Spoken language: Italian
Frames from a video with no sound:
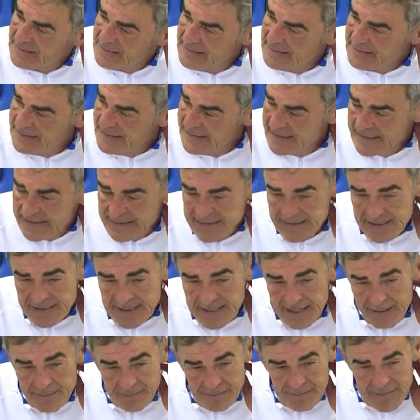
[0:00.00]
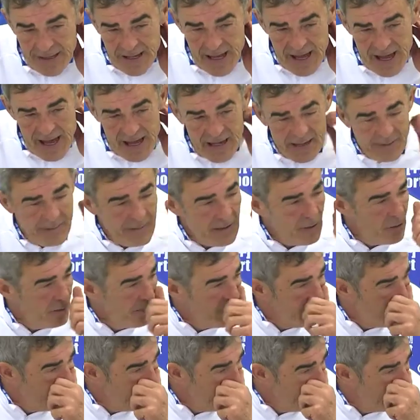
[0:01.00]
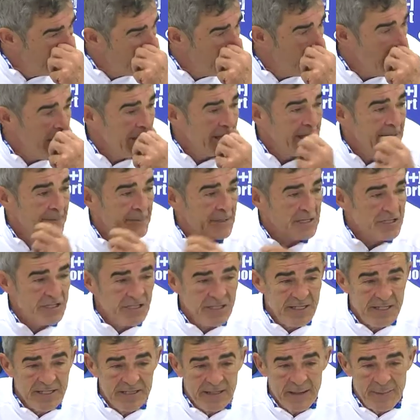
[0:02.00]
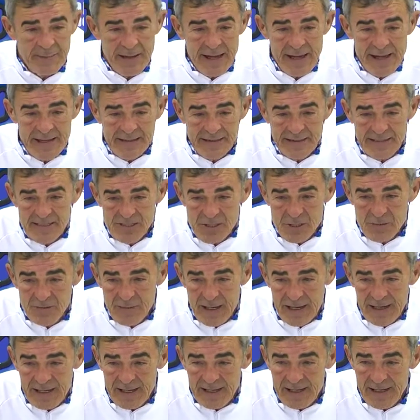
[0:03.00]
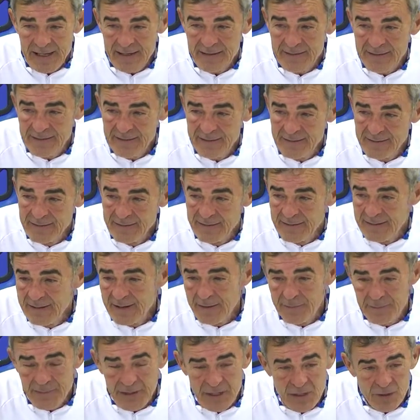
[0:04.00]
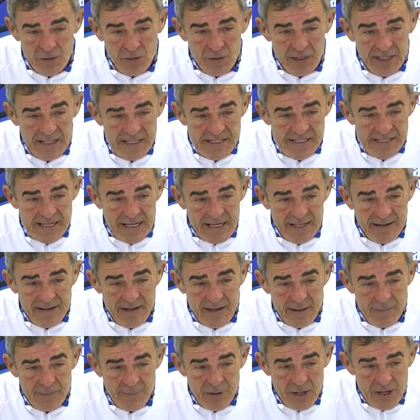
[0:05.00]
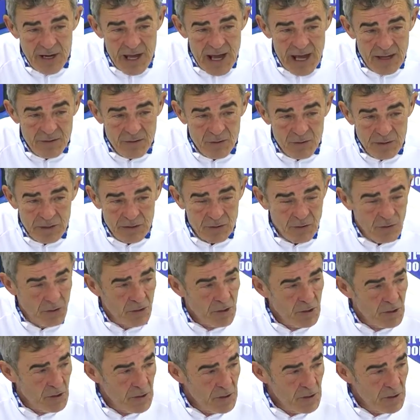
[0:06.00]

di, di cambiare, ma lo abbiamo fatto anche precedentemente, insomma anche nel periodo iniziale di campionato, quando